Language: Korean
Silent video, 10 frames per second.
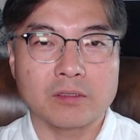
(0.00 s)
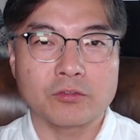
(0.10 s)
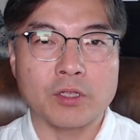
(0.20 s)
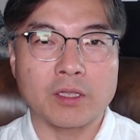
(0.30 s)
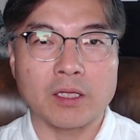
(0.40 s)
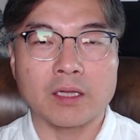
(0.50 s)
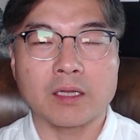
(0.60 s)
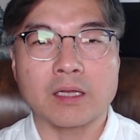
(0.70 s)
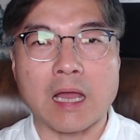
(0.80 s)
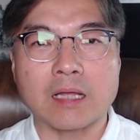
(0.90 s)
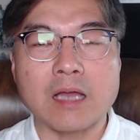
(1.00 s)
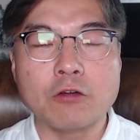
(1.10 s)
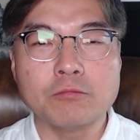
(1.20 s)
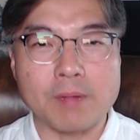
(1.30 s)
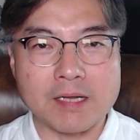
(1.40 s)
되게
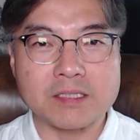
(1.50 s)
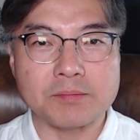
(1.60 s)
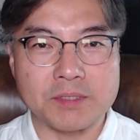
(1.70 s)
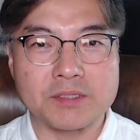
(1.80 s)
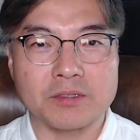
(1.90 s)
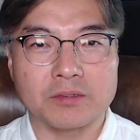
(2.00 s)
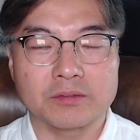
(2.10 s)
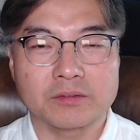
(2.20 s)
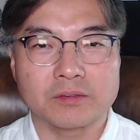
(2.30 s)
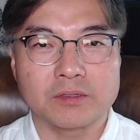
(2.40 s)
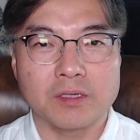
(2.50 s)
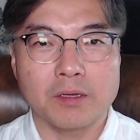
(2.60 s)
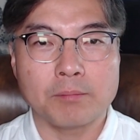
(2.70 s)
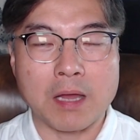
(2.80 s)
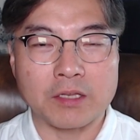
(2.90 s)
가까운 말씀이죠.
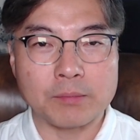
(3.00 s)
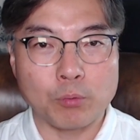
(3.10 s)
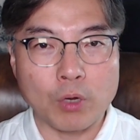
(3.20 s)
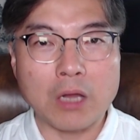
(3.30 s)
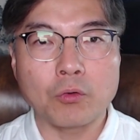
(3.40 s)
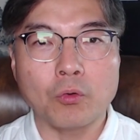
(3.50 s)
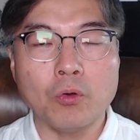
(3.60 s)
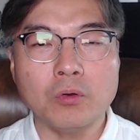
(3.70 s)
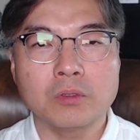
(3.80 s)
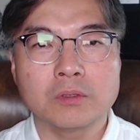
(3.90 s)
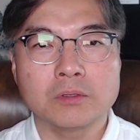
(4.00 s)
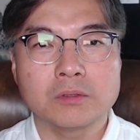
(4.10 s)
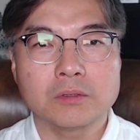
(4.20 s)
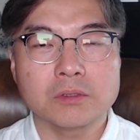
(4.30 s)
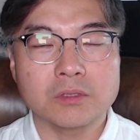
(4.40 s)
많이 보았고
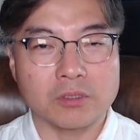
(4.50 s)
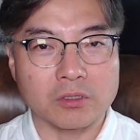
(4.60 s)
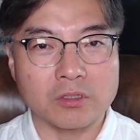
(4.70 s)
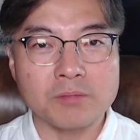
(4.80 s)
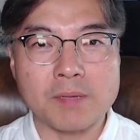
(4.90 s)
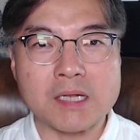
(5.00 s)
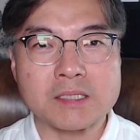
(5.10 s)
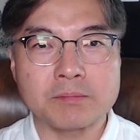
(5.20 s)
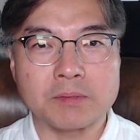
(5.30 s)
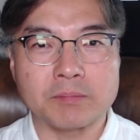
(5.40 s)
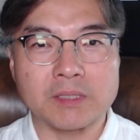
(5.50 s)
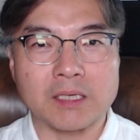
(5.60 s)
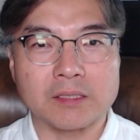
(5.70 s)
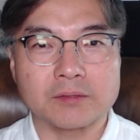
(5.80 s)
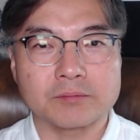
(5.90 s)
들었던
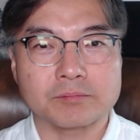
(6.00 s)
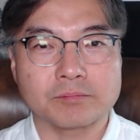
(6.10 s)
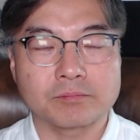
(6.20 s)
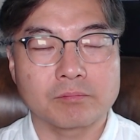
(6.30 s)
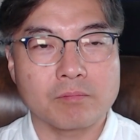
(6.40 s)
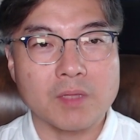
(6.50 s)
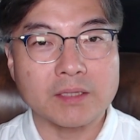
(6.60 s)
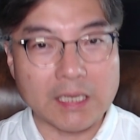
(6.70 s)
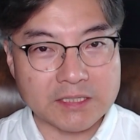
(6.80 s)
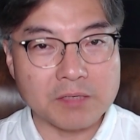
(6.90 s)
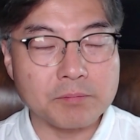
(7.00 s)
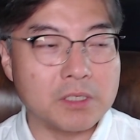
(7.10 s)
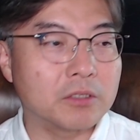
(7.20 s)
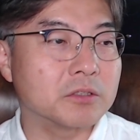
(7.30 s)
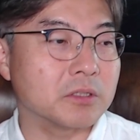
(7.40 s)
말씀입니다. 다시 한번
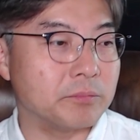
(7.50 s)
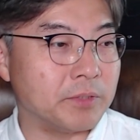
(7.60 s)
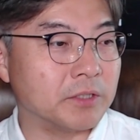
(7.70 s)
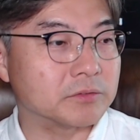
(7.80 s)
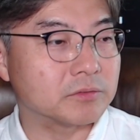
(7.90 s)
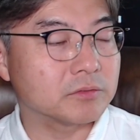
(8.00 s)
읽어드리면